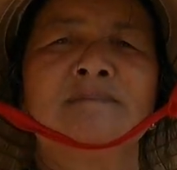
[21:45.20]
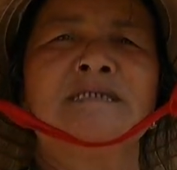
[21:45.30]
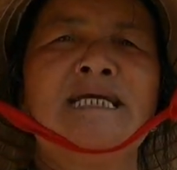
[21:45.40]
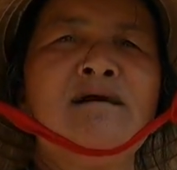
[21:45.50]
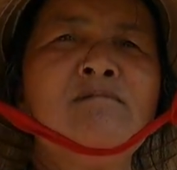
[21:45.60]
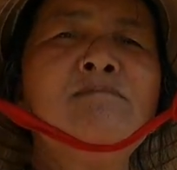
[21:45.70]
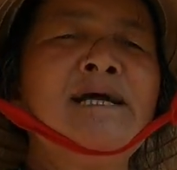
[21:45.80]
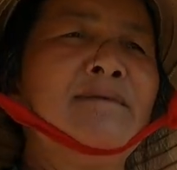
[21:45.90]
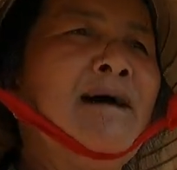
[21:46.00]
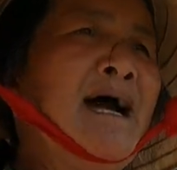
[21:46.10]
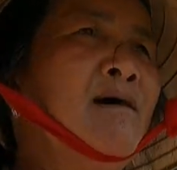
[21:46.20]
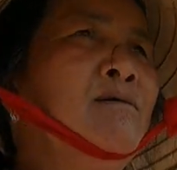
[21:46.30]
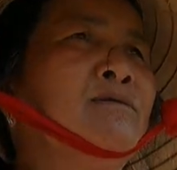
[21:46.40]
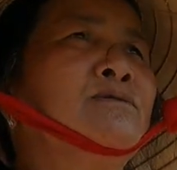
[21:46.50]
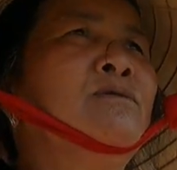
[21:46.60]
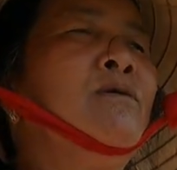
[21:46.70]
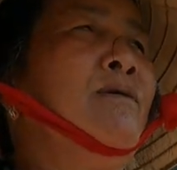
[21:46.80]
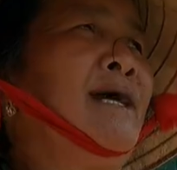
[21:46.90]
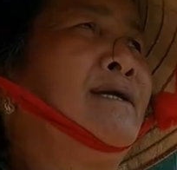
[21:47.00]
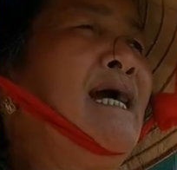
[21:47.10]
gieo 10 bao thu
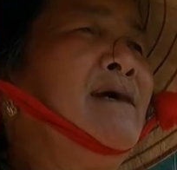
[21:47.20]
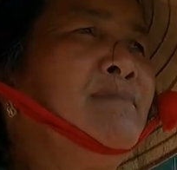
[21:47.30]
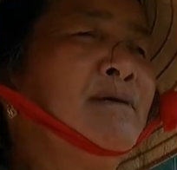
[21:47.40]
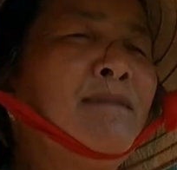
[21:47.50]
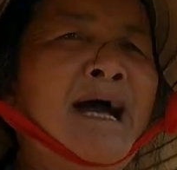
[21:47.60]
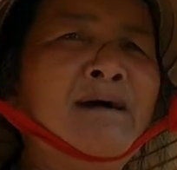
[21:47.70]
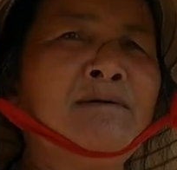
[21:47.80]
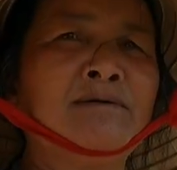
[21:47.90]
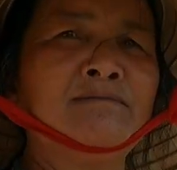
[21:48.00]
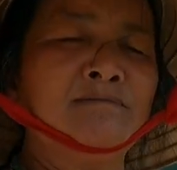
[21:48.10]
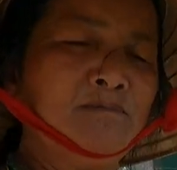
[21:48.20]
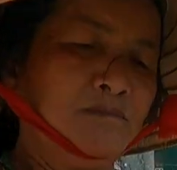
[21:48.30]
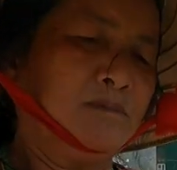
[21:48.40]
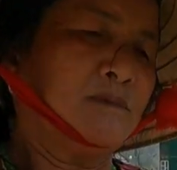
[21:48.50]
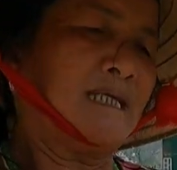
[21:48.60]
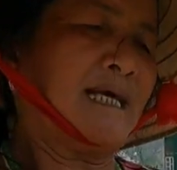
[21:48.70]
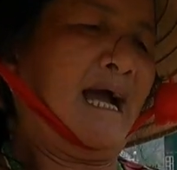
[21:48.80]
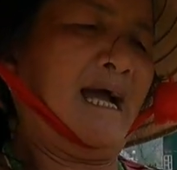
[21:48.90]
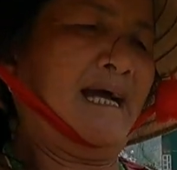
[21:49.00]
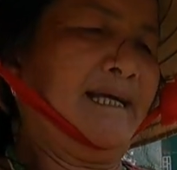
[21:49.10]
hoạch 20 bao
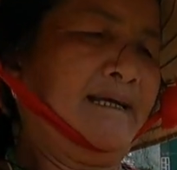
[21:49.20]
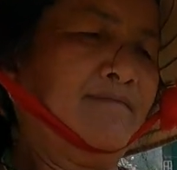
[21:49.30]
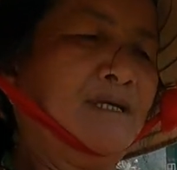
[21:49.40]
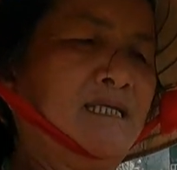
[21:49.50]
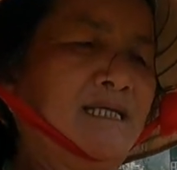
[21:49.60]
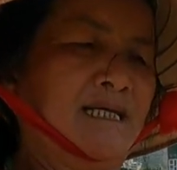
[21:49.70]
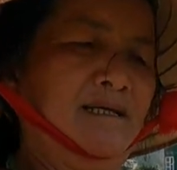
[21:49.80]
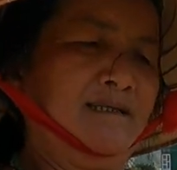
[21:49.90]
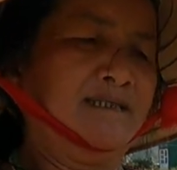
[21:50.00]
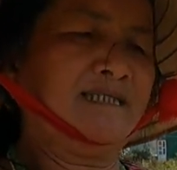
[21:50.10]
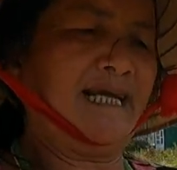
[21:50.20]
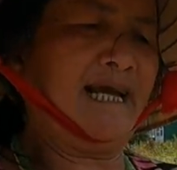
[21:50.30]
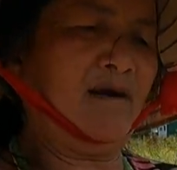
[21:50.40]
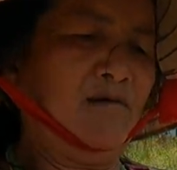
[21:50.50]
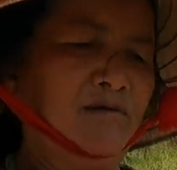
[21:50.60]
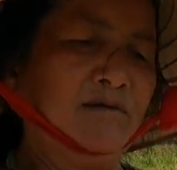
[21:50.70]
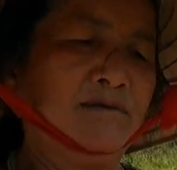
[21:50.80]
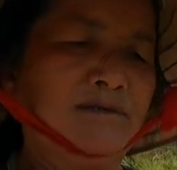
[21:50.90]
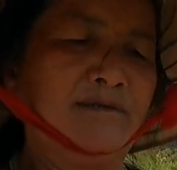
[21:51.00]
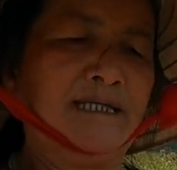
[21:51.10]
cài bừa gieo
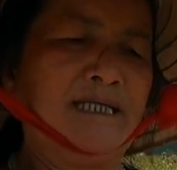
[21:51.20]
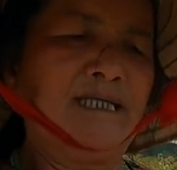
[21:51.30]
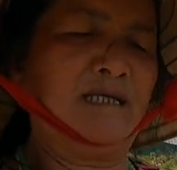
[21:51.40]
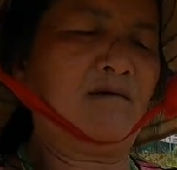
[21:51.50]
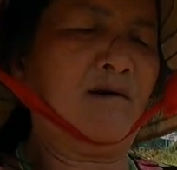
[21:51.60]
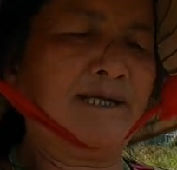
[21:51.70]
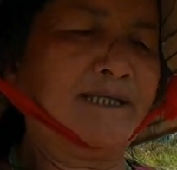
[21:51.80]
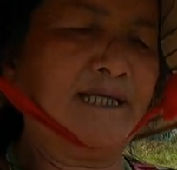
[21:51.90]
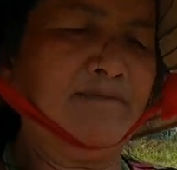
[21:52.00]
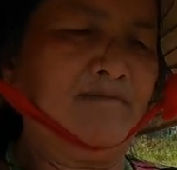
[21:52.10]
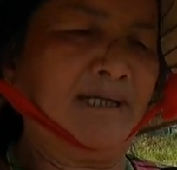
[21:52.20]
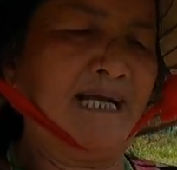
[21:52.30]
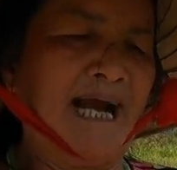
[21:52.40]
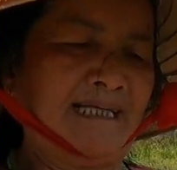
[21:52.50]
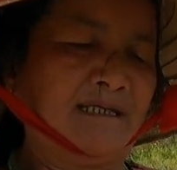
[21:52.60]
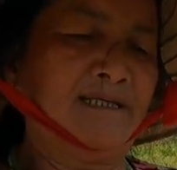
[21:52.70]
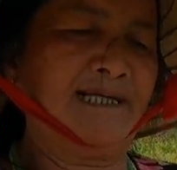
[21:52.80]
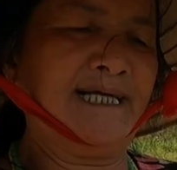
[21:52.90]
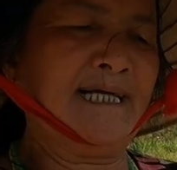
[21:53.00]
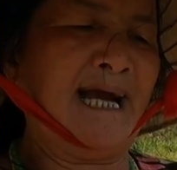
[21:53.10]
rồi ờ, coi chim gạt
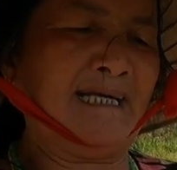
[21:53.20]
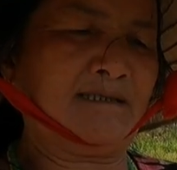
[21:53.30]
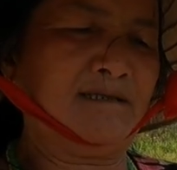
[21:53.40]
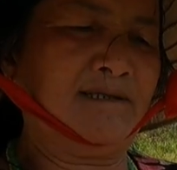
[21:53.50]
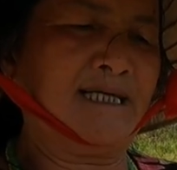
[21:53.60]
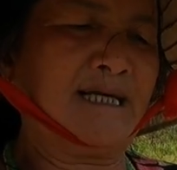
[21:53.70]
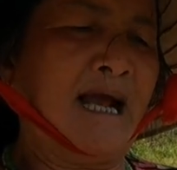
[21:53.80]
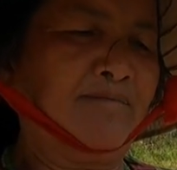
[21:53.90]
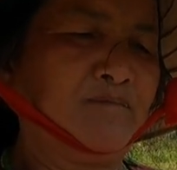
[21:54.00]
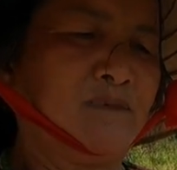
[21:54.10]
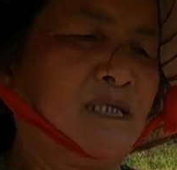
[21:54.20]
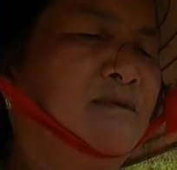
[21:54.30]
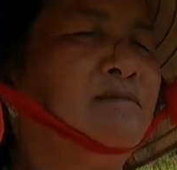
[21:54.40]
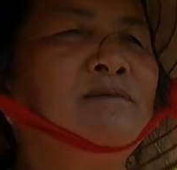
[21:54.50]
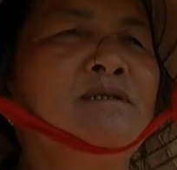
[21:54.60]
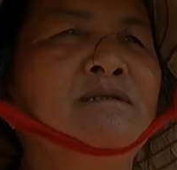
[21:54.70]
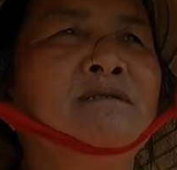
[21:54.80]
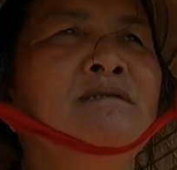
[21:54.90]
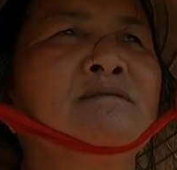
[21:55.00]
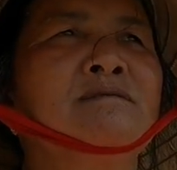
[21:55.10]
người đi gạt người đi đạp
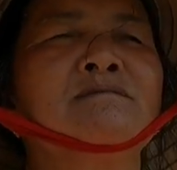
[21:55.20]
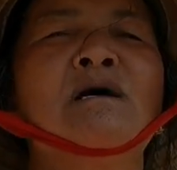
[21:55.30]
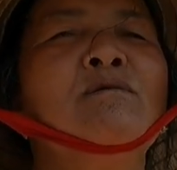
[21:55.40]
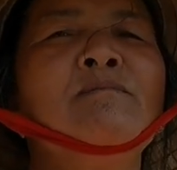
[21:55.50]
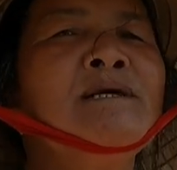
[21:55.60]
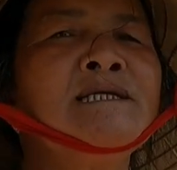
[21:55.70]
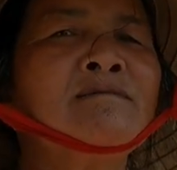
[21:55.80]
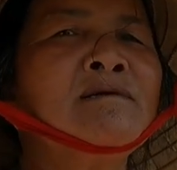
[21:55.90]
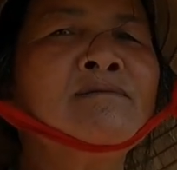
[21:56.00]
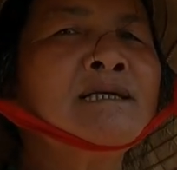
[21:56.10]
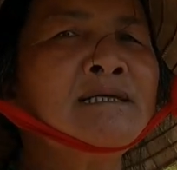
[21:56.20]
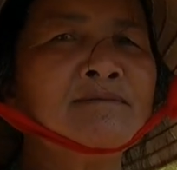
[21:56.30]
đâu có bao nhiêu lúa